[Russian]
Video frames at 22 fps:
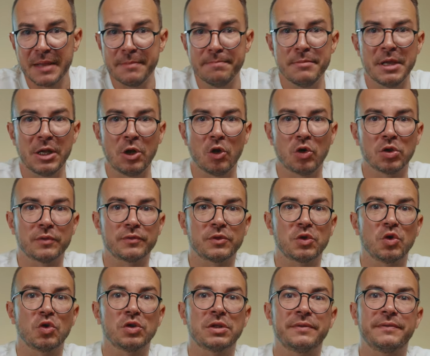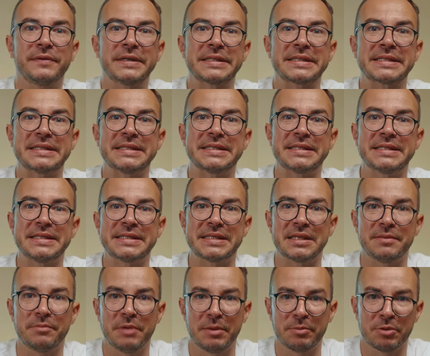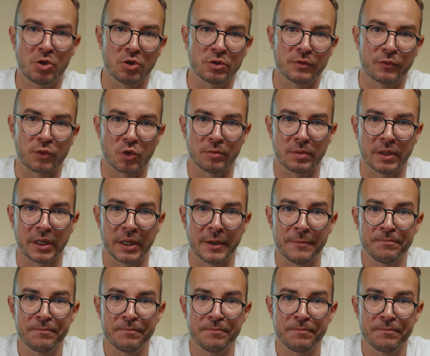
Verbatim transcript: миллионов до 27 миллионов рублей.